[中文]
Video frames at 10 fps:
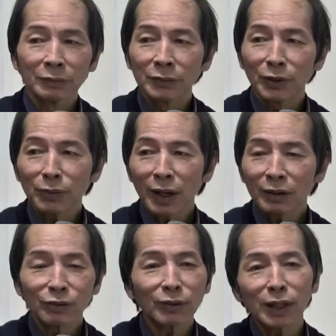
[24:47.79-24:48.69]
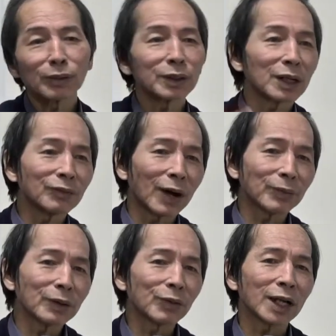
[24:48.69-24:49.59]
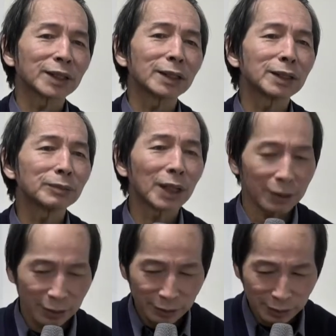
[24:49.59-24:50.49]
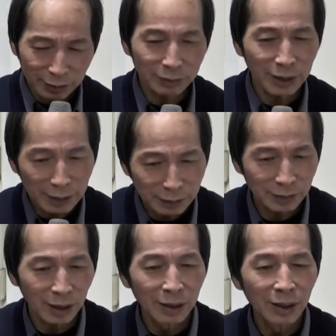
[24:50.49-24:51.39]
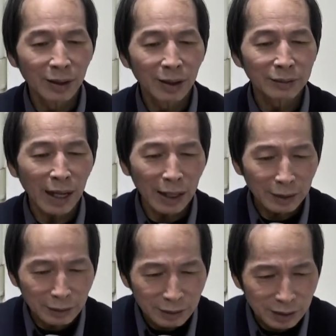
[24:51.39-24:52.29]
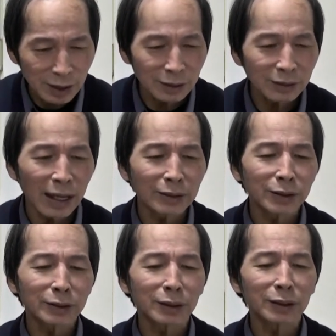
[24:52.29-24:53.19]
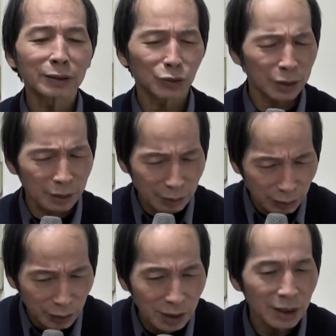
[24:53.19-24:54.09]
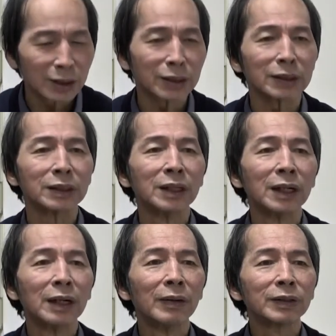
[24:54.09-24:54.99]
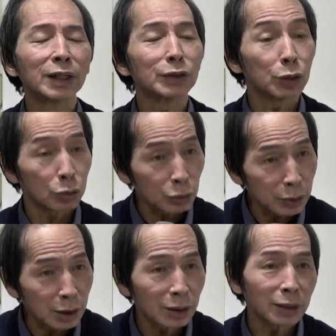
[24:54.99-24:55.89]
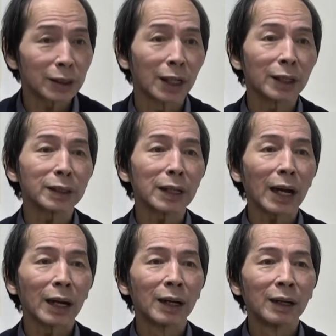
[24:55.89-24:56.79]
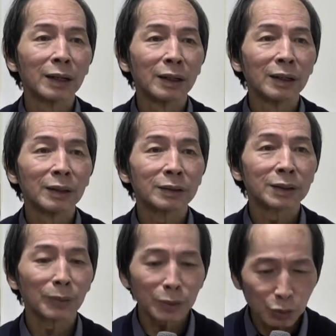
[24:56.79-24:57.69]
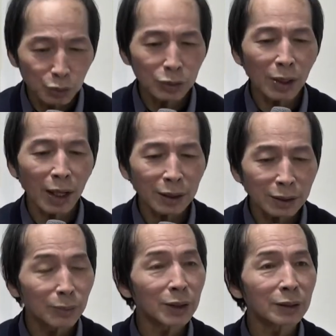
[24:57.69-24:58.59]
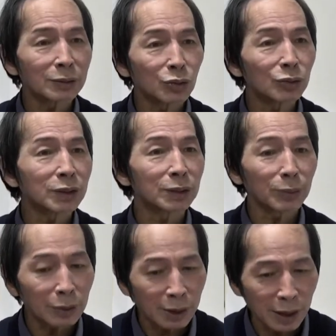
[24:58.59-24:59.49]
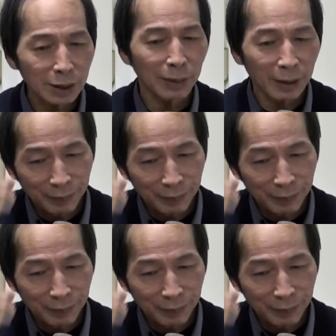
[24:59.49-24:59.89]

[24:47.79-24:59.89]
对不对？佛法里面讲法包括三身嘛，你这样子的，男性身、女性身都可以，甚至于畜生身也可以啊，什么鱼啊、什么兔子、什么都可以嘛，